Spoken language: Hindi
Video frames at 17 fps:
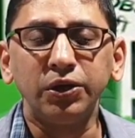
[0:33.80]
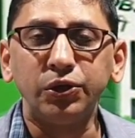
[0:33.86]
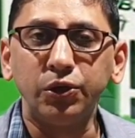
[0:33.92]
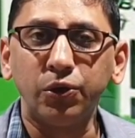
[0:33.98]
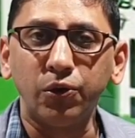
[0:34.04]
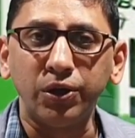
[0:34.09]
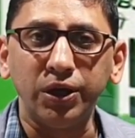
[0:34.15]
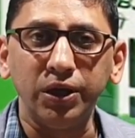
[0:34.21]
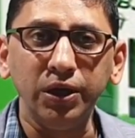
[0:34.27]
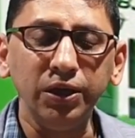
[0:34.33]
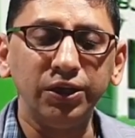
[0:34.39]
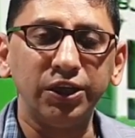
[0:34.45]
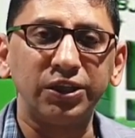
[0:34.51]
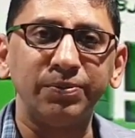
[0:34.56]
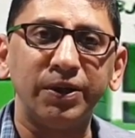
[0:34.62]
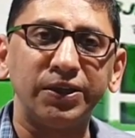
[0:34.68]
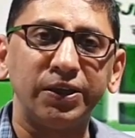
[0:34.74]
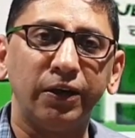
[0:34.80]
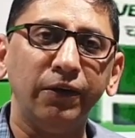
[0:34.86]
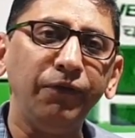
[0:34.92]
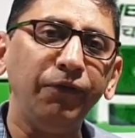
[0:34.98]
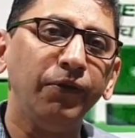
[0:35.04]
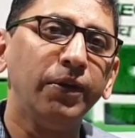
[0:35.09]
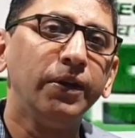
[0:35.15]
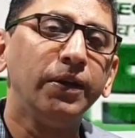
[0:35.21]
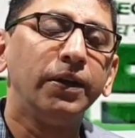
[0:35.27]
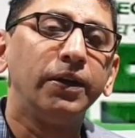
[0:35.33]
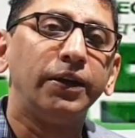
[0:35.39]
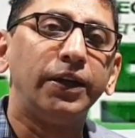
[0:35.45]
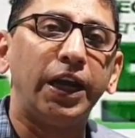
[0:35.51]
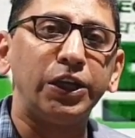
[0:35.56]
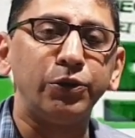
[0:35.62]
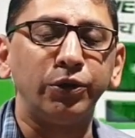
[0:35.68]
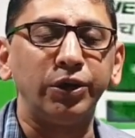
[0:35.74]
जो कि जिसमें सिर्फ
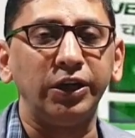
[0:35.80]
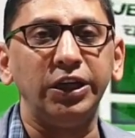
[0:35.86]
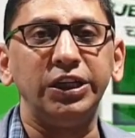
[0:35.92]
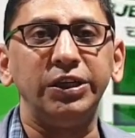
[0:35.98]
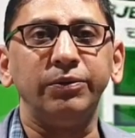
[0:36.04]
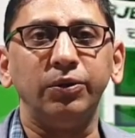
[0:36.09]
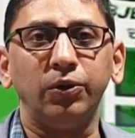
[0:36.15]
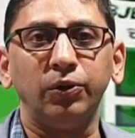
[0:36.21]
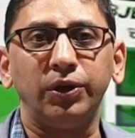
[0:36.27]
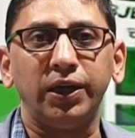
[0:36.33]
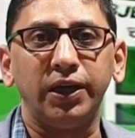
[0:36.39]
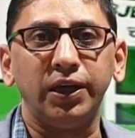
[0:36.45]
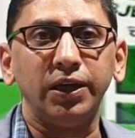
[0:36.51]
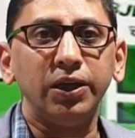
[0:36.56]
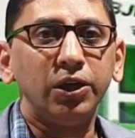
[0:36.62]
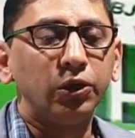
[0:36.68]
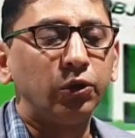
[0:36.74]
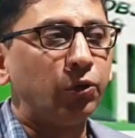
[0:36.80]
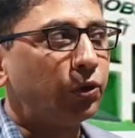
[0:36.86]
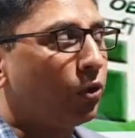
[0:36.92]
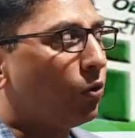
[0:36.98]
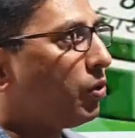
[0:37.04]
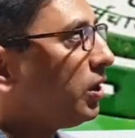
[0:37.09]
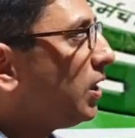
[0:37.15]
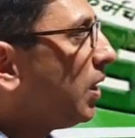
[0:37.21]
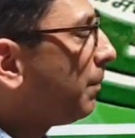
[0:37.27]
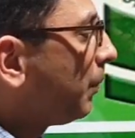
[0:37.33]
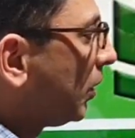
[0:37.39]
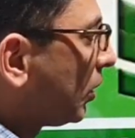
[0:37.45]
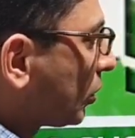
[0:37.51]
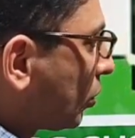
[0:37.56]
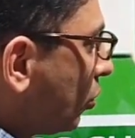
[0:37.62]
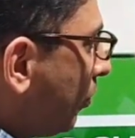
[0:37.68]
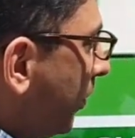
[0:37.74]
ग्रेजुएट एलिजिबल होता है तो क्योंकि ये
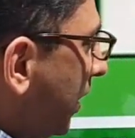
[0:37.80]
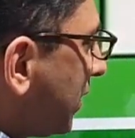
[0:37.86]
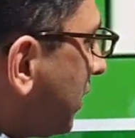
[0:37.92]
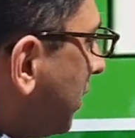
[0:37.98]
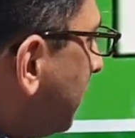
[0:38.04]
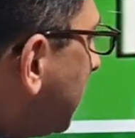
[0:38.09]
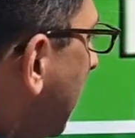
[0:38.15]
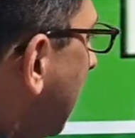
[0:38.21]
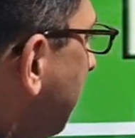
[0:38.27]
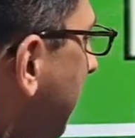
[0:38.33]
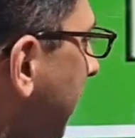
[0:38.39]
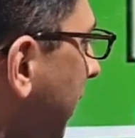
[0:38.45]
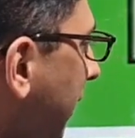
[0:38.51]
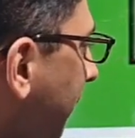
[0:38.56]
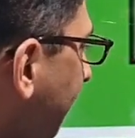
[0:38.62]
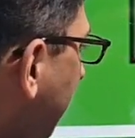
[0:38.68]
प्लस टू बेस्ड एग्जाम है